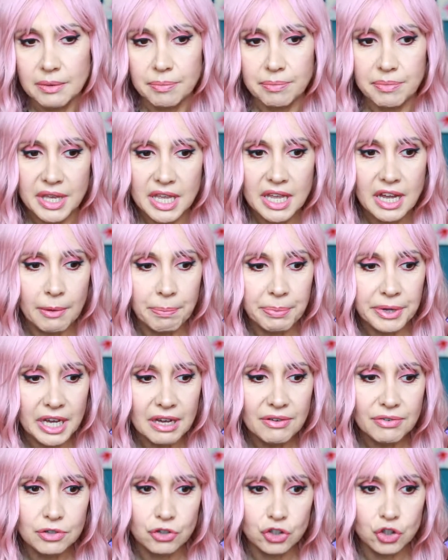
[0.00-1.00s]
Mais
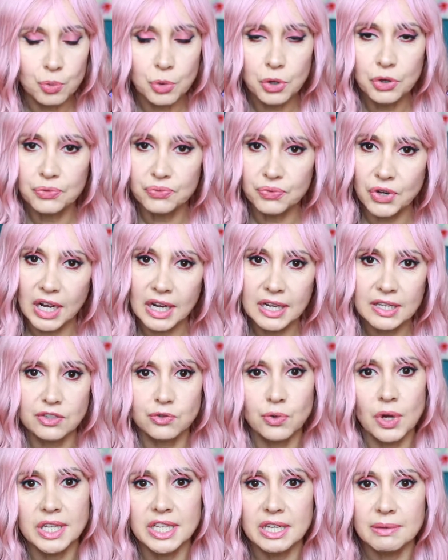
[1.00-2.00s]
après, franchement, une fois que
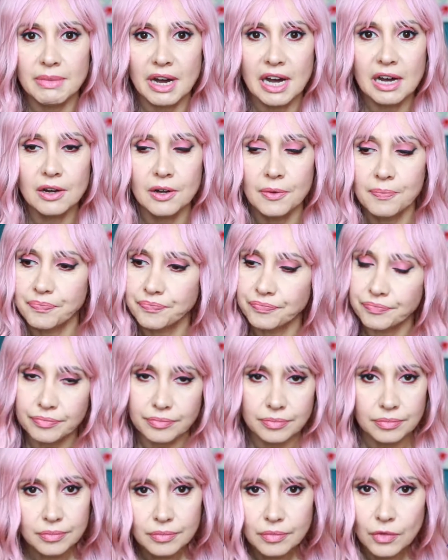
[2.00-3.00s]
l'histoire démarre,
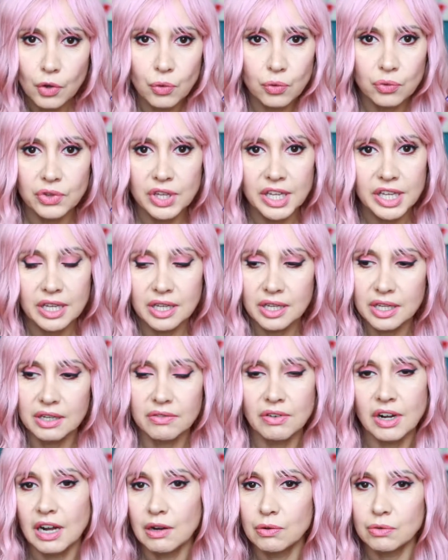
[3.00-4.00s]
on est,
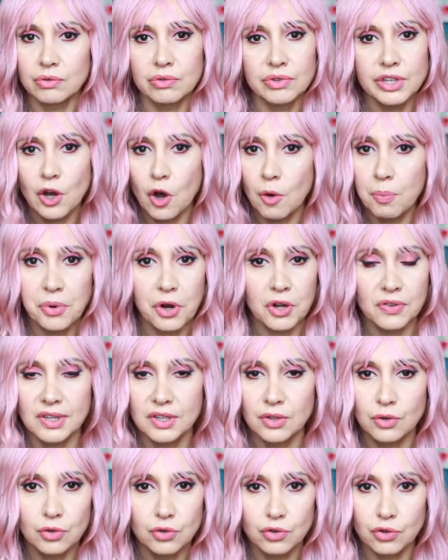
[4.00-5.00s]
voilà, on est
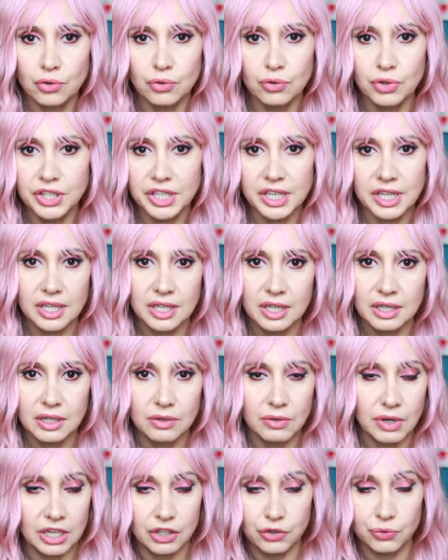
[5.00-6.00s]
emporté dans le truc
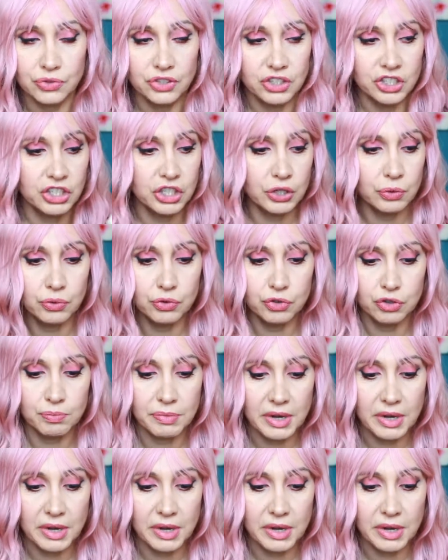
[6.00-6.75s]
et ouais, je vous dis, j'ai eu du